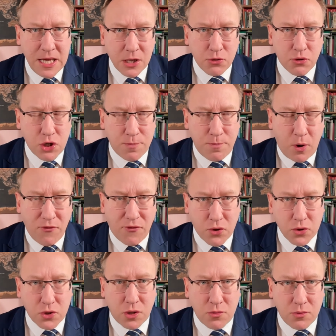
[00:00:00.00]
którzy
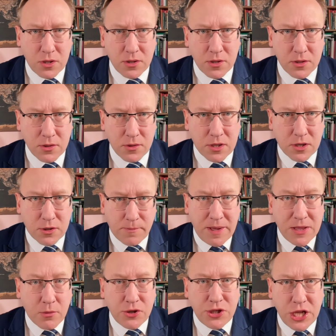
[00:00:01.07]
powrócą, y,
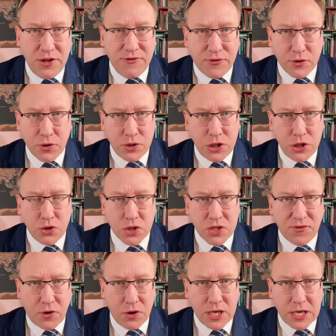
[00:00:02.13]
będą chcieli wrócić do
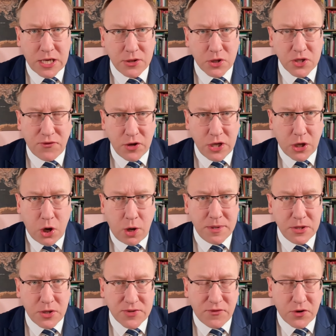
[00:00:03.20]
swoich, do swoich
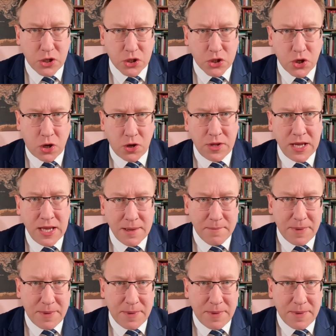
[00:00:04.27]
kobiet, do swoich żon,